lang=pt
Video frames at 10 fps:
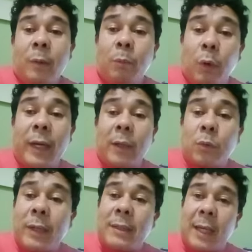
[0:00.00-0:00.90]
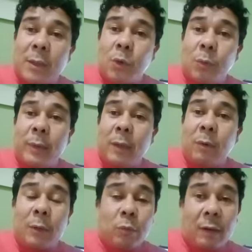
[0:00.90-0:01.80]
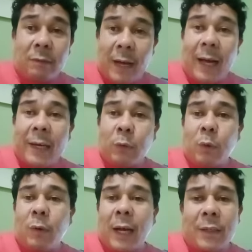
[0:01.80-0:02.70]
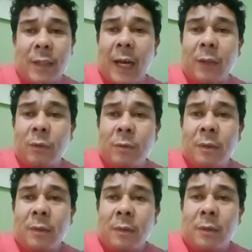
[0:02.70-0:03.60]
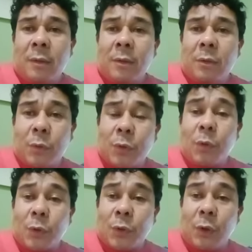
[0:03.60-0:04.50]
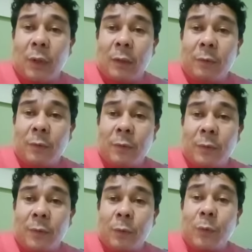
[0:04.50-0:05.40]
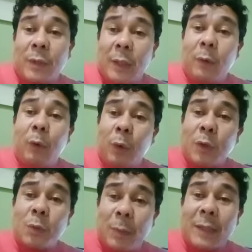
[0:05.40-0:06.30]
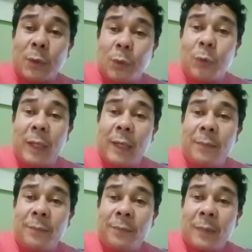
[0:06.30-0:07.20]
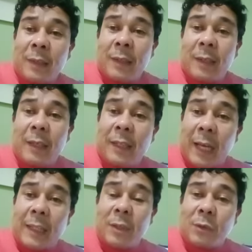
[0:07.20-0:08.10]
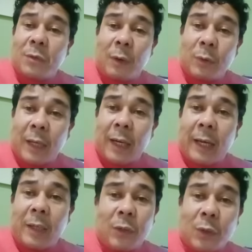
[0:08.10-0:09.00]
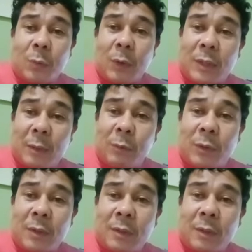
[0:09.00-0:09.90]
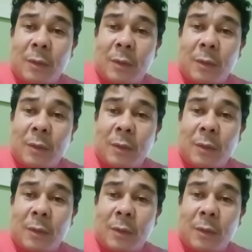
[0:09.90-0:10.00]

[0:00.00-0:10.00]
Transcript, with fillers: porque tu estás comigo, a tua vara e o teu cajado nos consolam. O Senhor é o nosso pastor, né? E nada nos faltará, que nós possamos